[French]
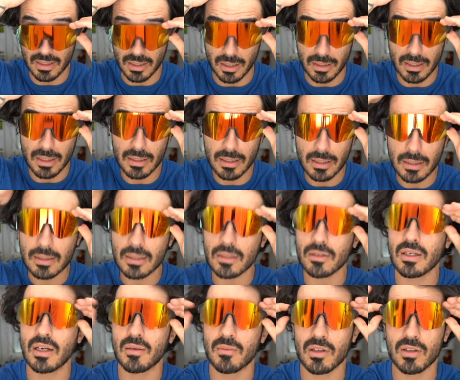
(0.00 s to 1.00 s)
il n'y a rien d'entrée
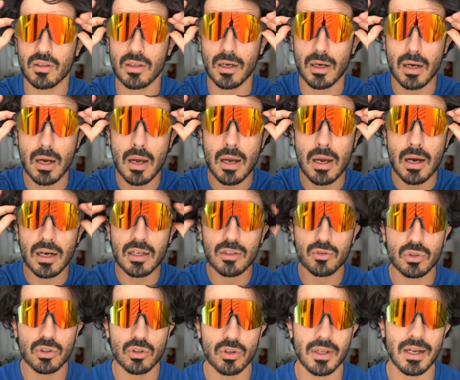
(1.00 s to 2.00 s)
de gamme là-dedans.
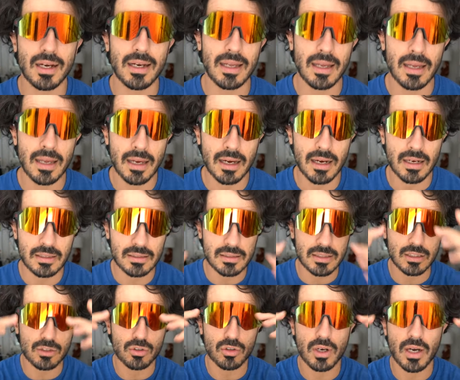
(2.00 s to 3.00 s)
Ensuite, on a les Eras
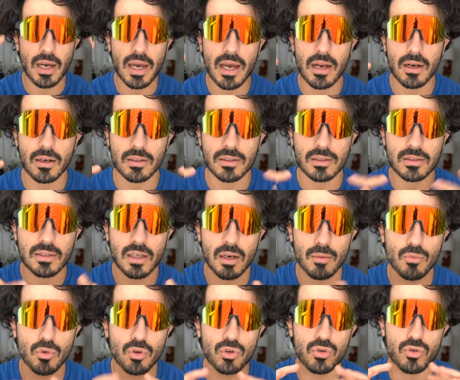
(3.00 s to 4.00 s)
qui sont, elles, sans
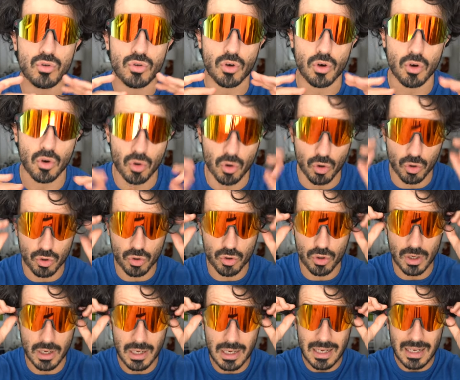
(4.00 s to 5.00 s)
monture
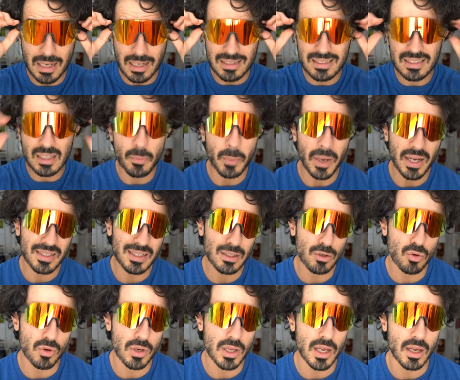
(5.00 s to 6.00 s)
aucune. C'est
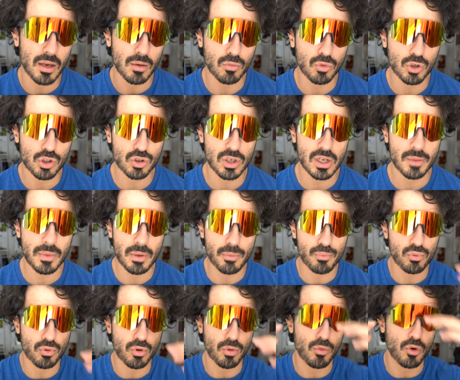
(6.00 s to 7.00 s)
particulier. Moi, je les mets
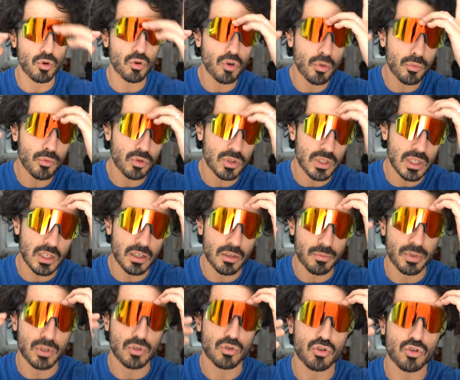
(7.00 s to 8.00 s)
pour mon commuting,
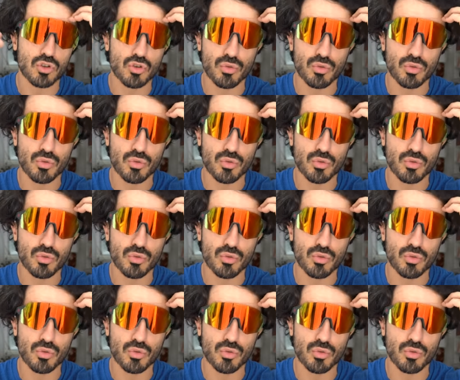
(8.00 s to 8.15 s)
parce que